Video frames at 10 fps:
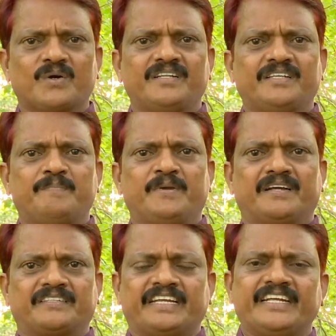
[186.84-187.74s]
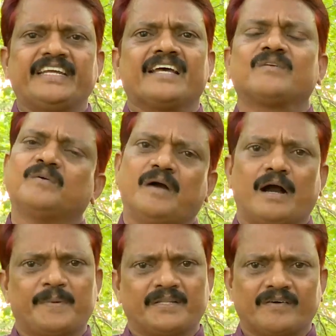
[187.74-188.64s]
అని చెప్పిన కేటీఆర్ను నువ్వు
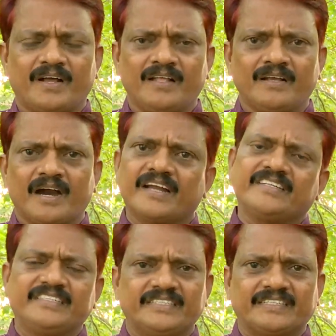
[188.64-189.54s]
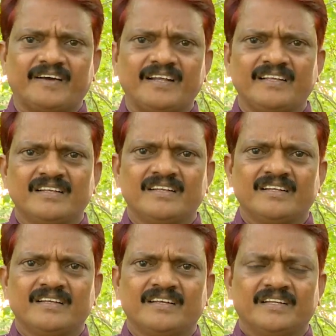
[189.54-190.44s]
కాపాడతావా అరెస్ట్ చేస్తావా
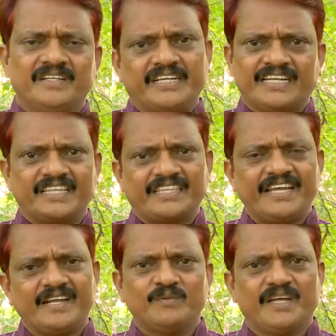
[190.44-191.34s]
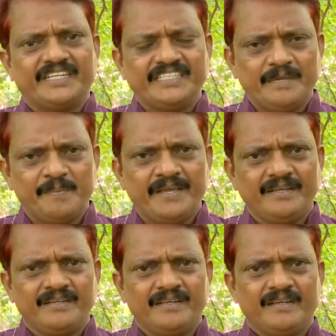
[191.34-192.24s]
నీకు అంత ధైర్యం ఉందా డీజీపీ
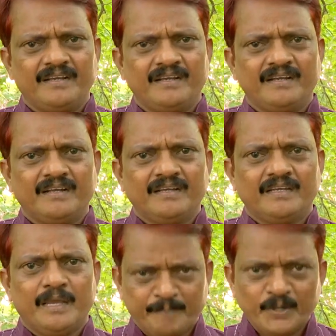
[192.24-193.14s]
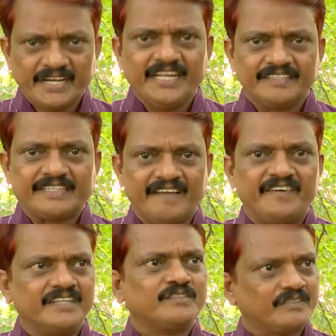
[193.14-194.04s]
ఇప్పుడు నేను ఇస్తా
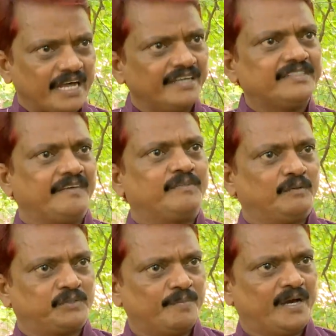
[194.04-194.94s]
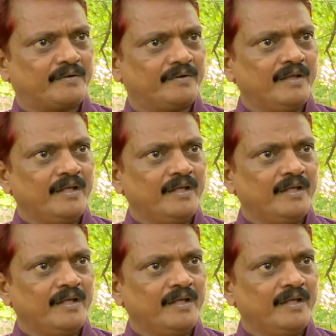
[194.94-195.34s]
ఎవిడెన్స్తో సహా ఇస్తా సోము గారు